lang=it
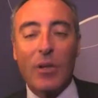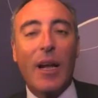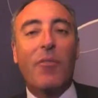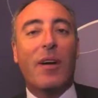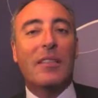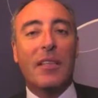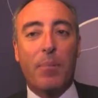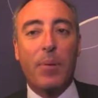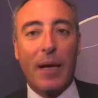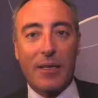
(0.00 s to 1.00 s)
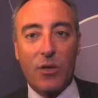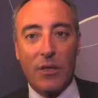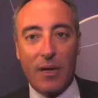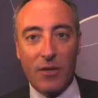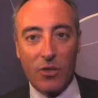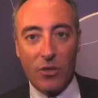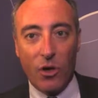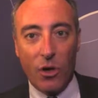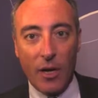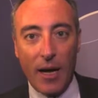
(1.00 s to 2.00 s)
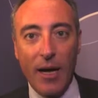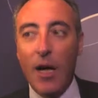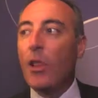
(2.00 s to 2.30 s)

nella fase di applicazione transitoria.